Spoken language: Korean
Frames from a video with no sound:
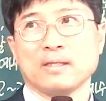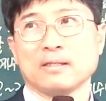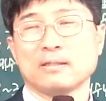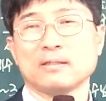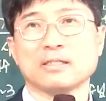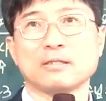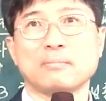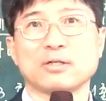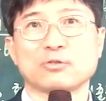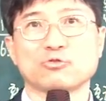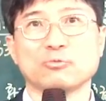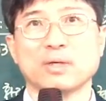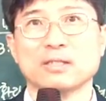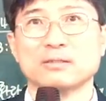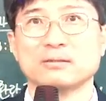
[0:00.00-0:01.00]
그렇게
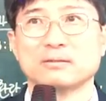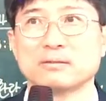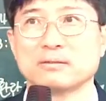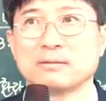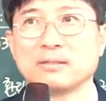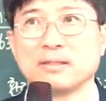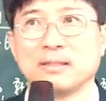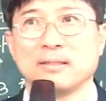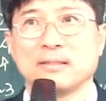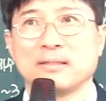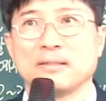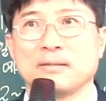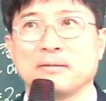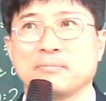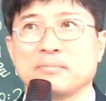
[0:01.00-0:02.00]
수많은
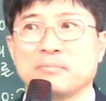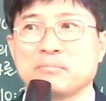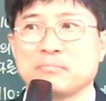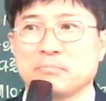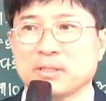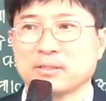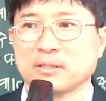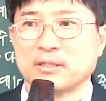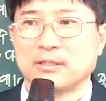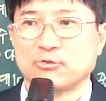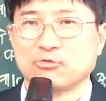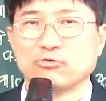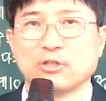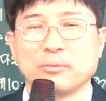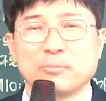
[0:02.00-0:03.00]
병사들이
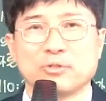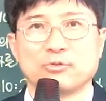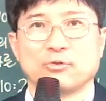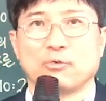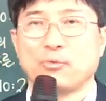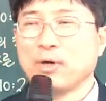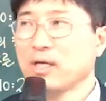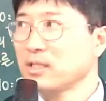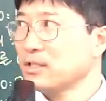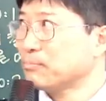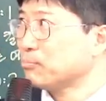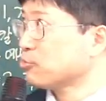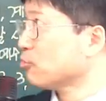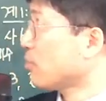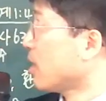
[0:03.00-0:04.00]
죽어가면서도 왜 이
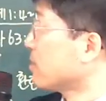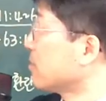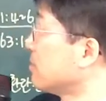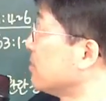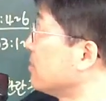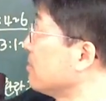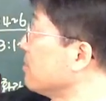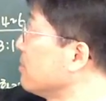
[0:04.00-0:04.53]
부동항을